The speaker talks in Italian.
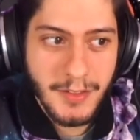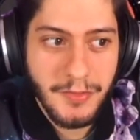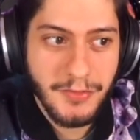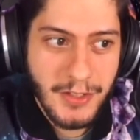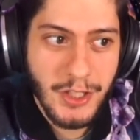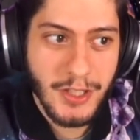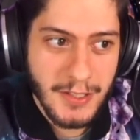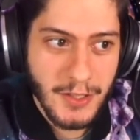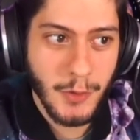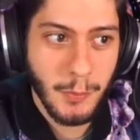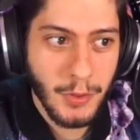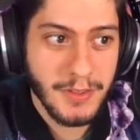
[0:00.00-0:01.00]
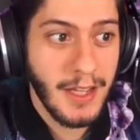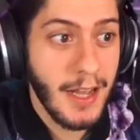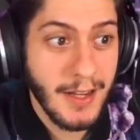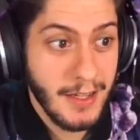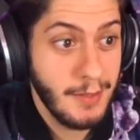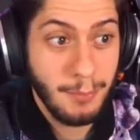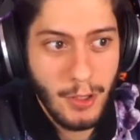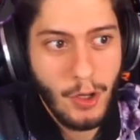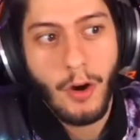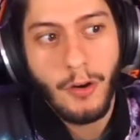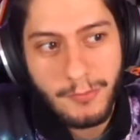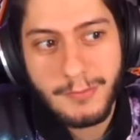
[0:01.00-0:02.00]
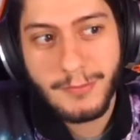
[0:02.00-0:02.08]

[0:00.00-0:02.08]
difficile da sopportare, però